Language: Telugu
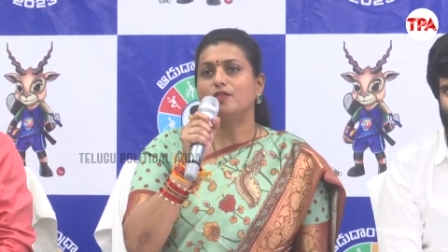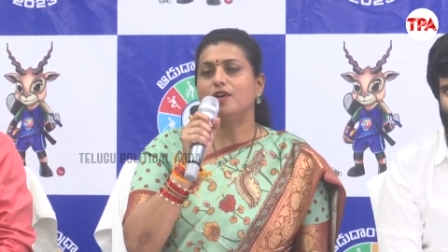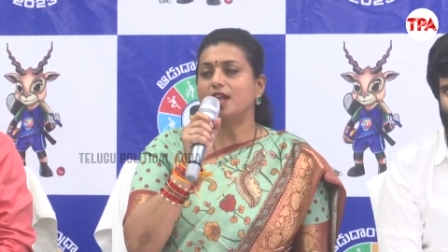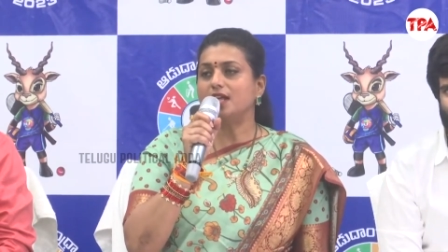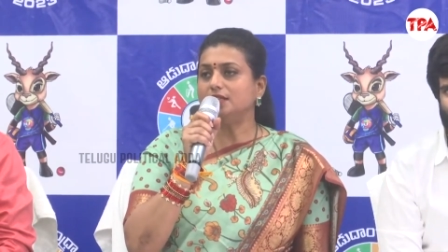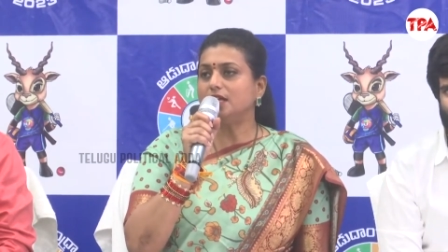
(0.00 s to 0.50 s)

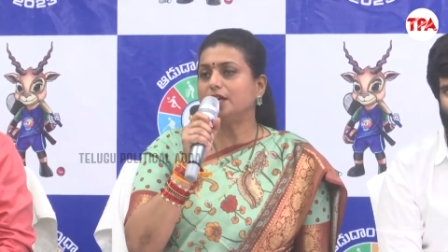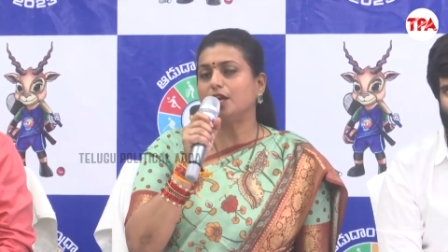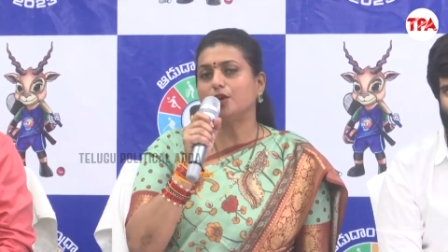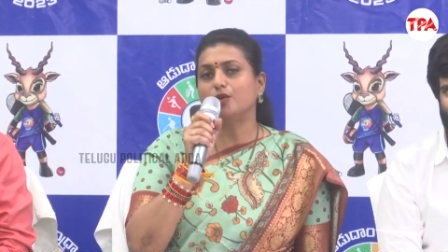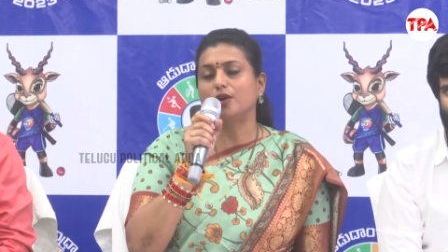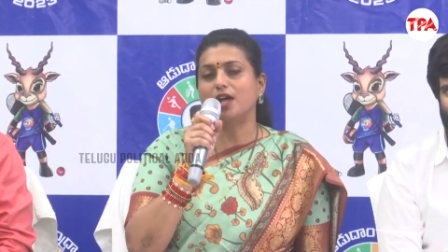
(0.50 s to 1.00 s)

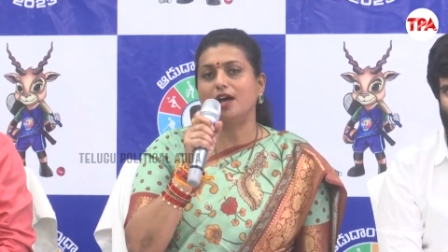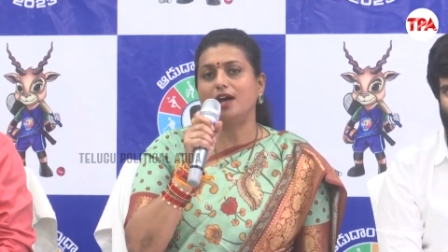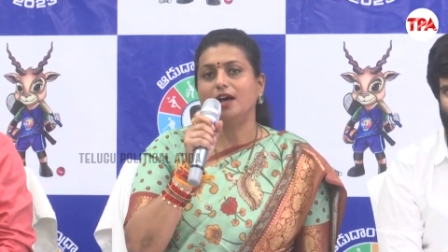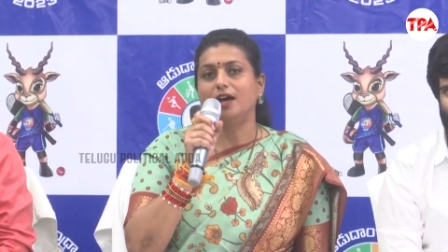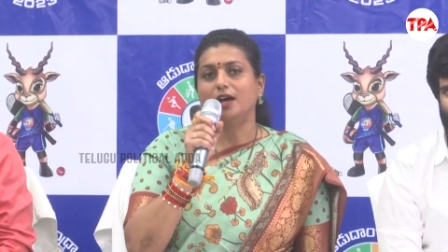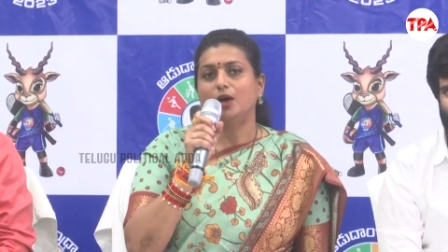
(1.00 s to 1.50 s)
వారందరికీ కూడా
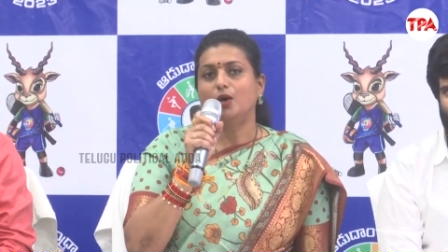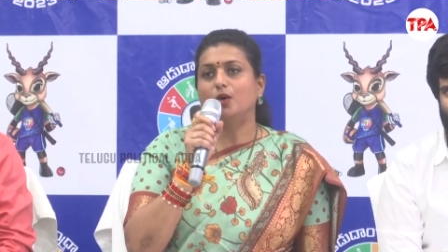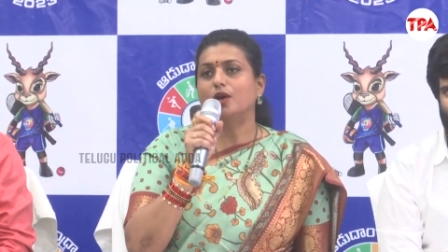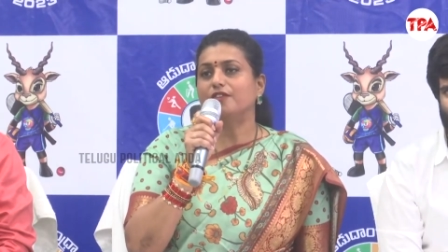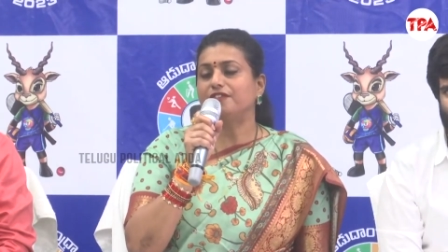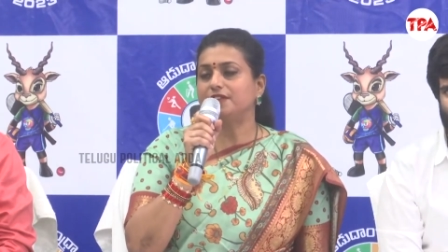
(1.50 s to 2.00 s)

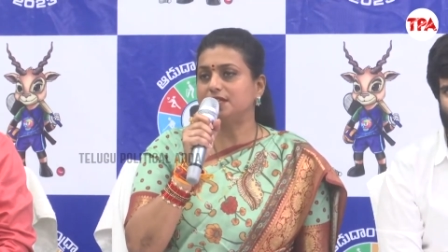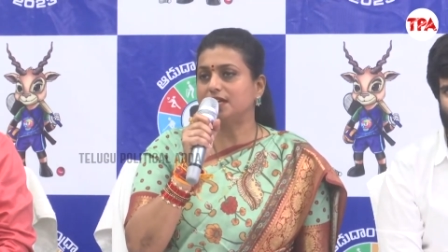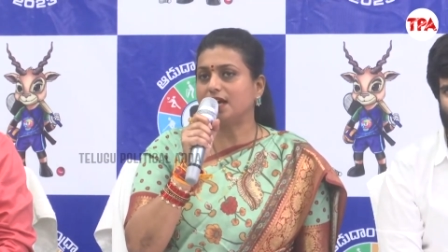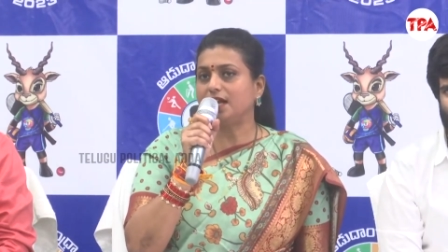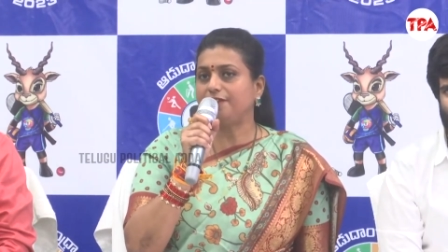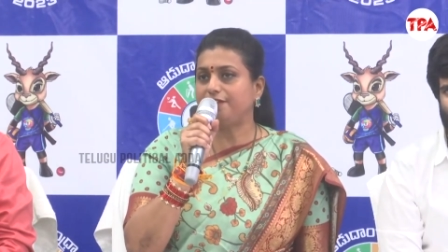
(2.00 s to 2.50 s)
ఒక
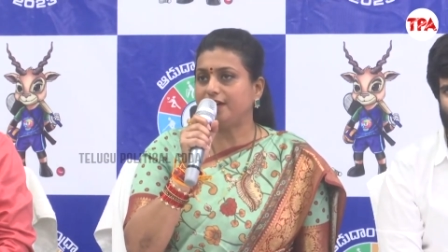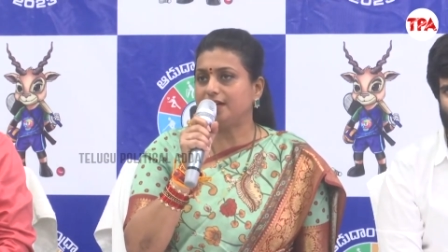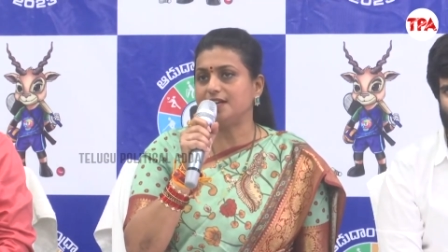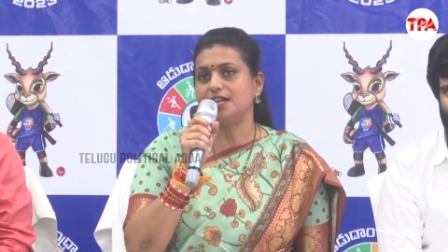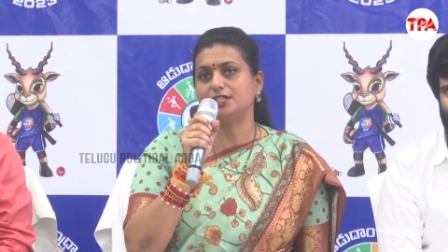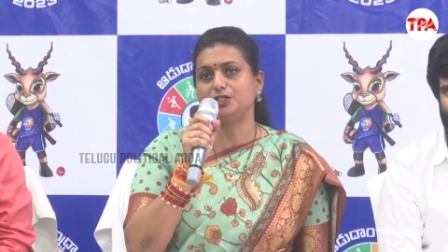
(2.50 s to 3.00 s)
ఫిజికల్
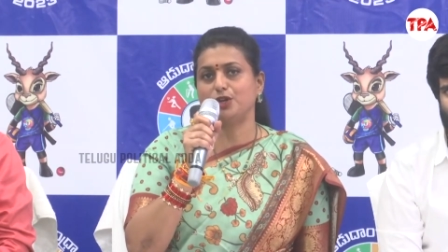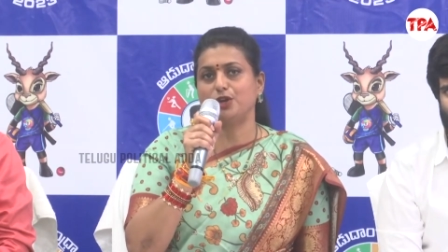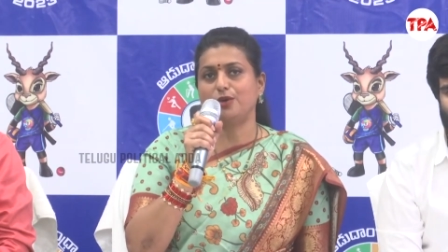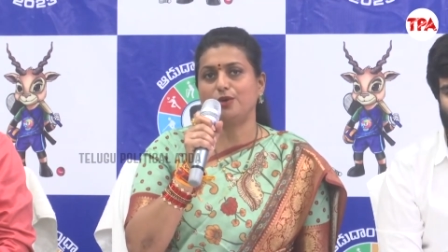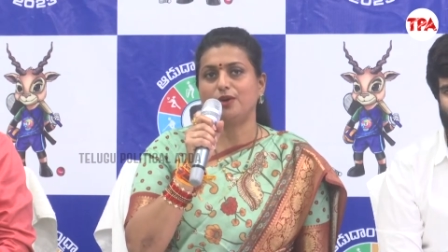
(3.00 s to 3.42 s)
ఫిట్నెస్తో